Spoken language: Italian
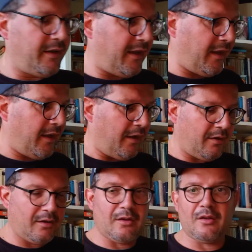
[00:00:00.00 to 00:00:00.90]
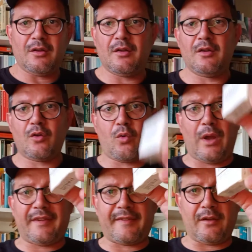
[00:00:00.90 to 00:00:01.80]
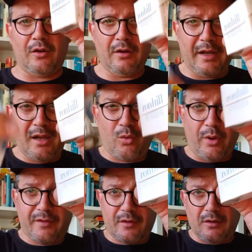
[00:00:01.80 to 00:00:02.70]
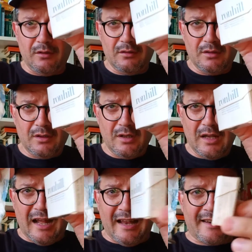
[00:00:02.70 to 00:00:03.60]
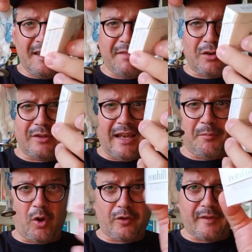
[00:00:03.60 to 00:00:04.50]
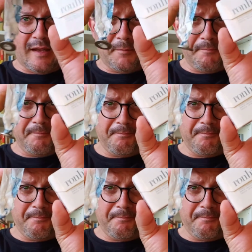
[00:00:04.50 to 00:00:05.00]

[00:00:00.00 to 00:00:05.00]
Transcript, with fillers: E questo e questo arrivano dalla Bosnia.